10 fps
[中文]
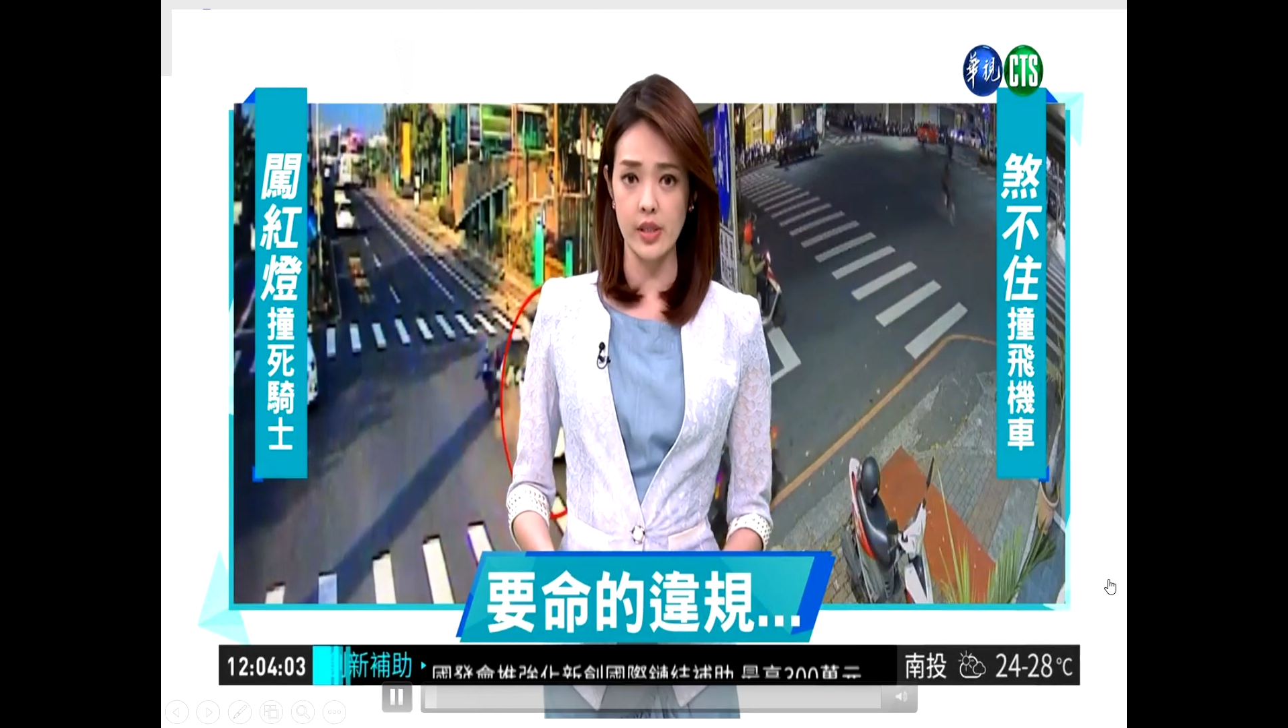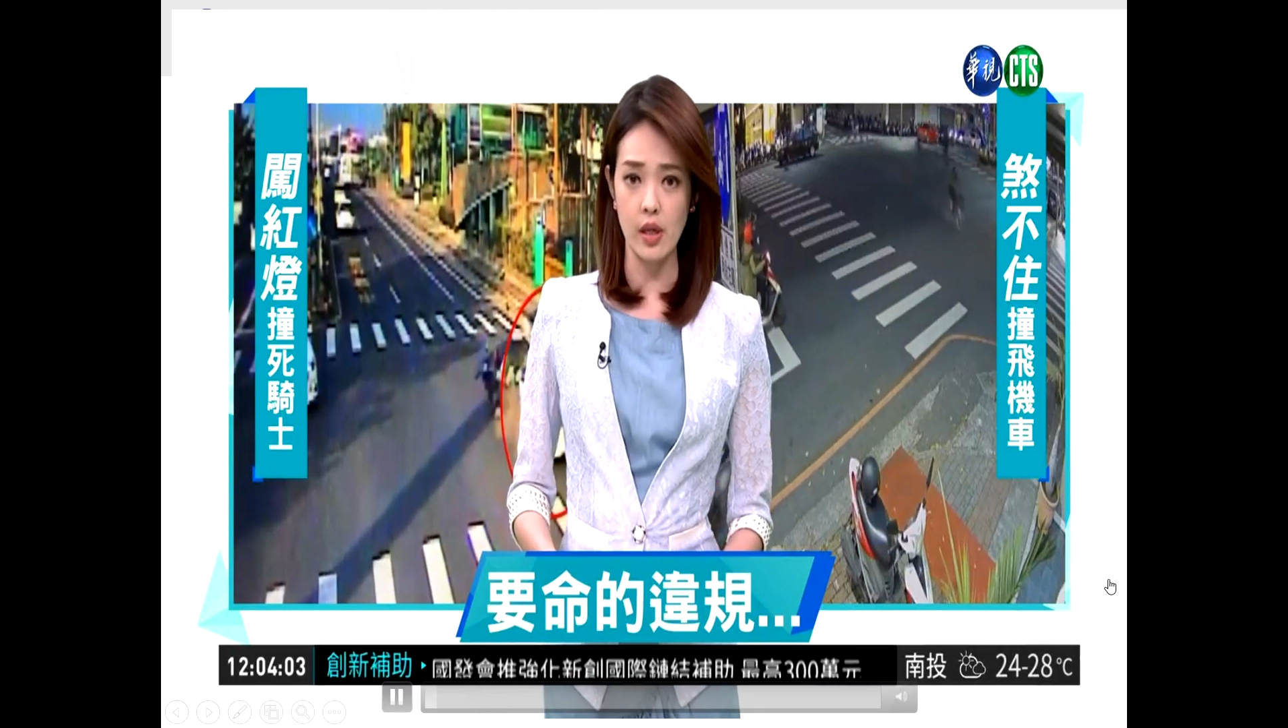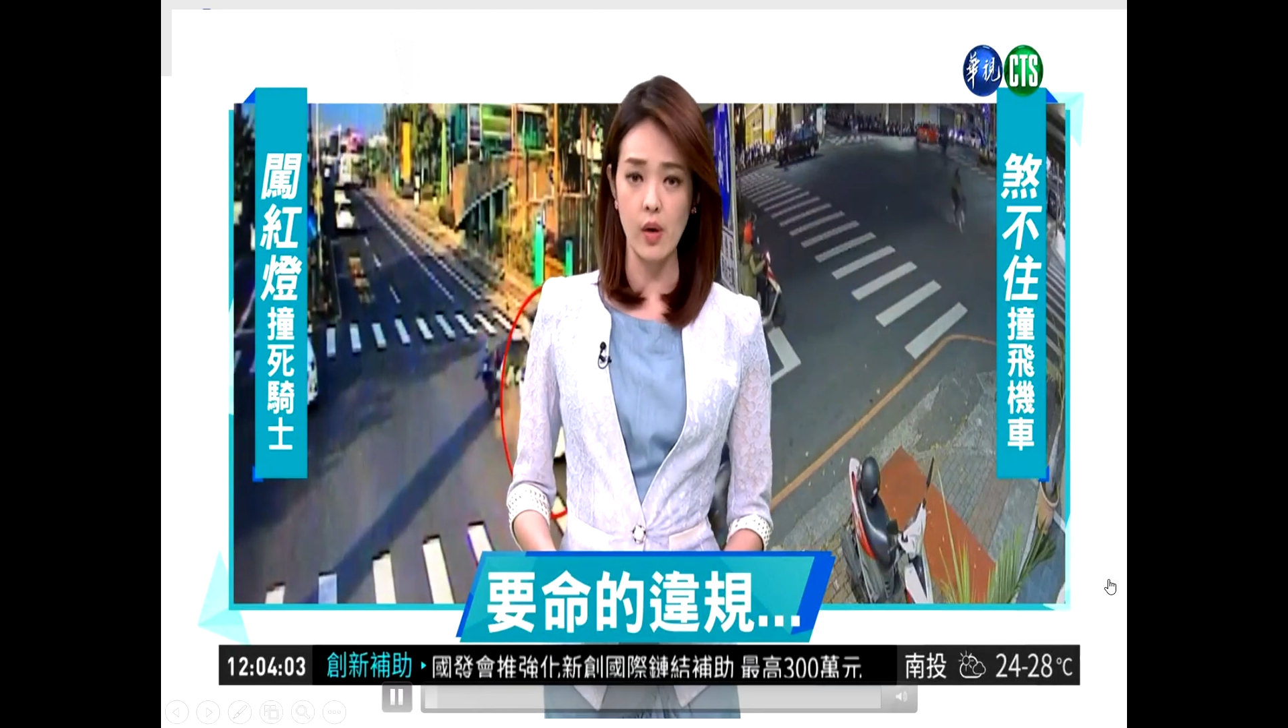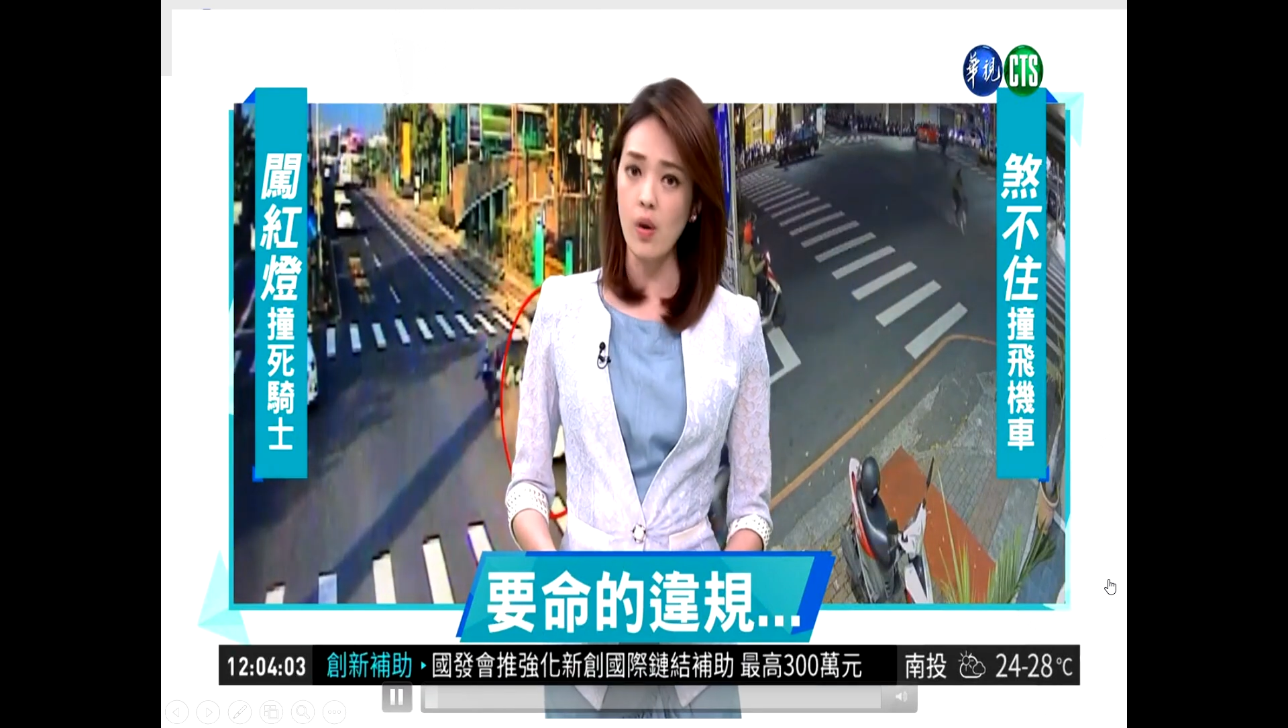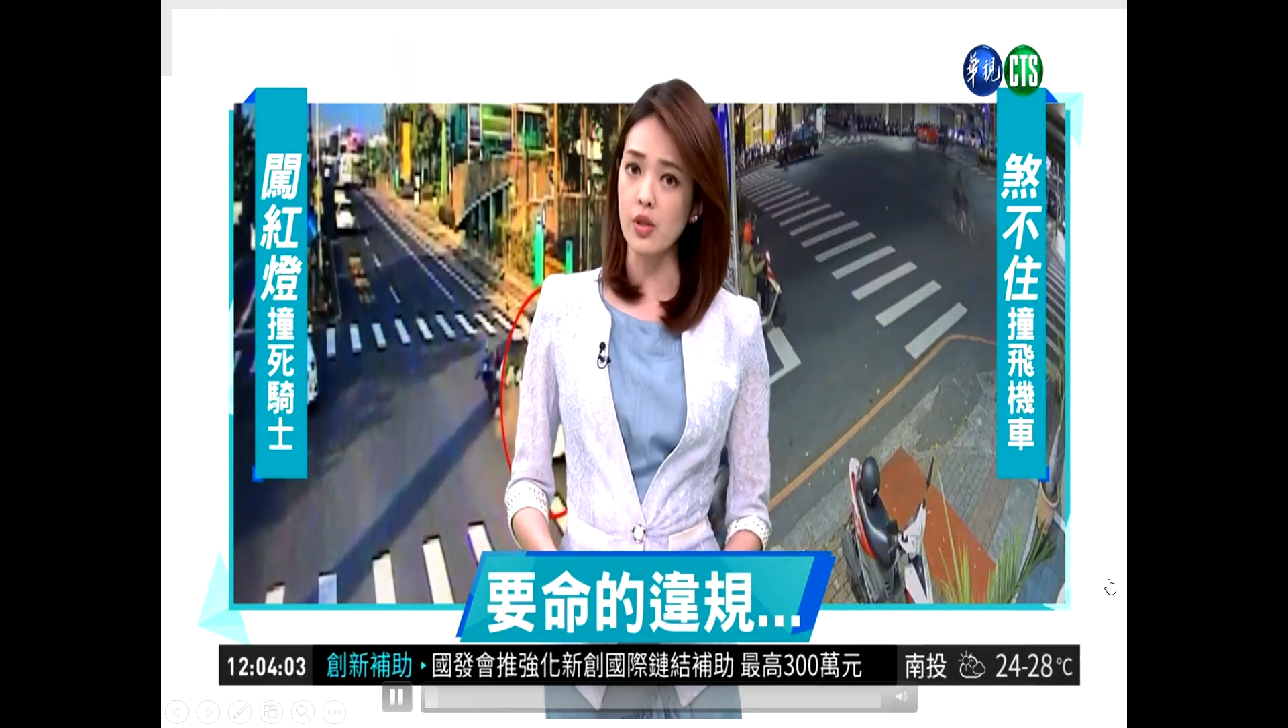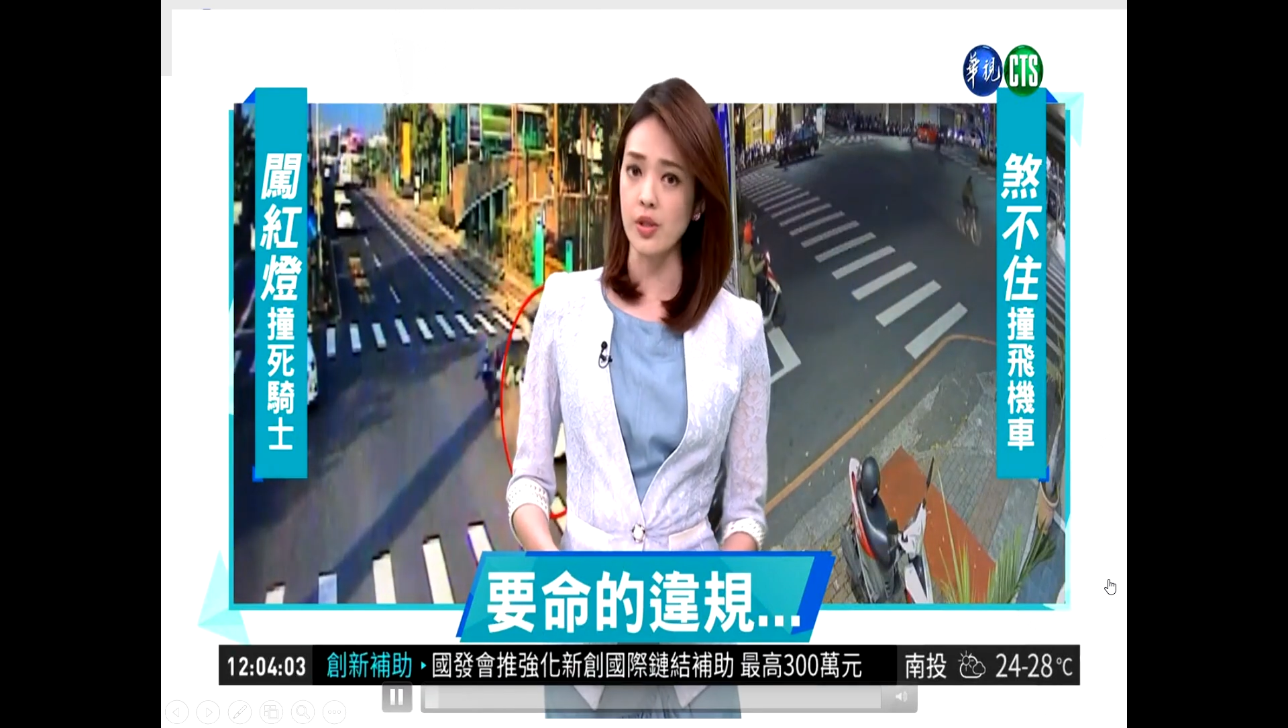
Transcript: 车祸。